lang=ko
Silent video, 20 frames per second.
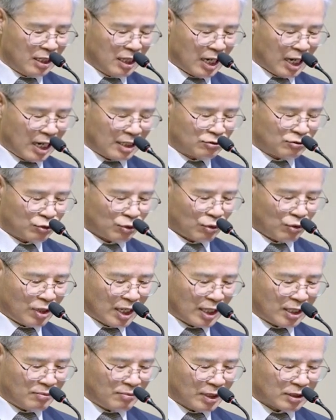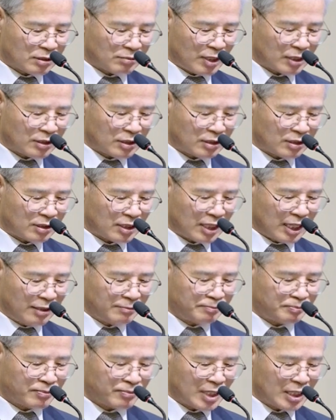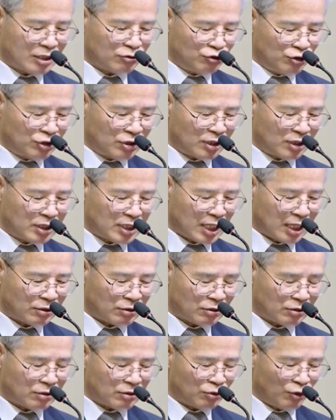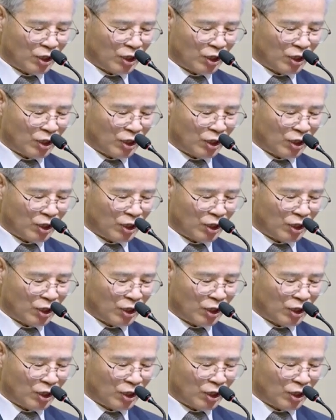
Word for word: 아주 독하게 말씀하셨는데 위선자요,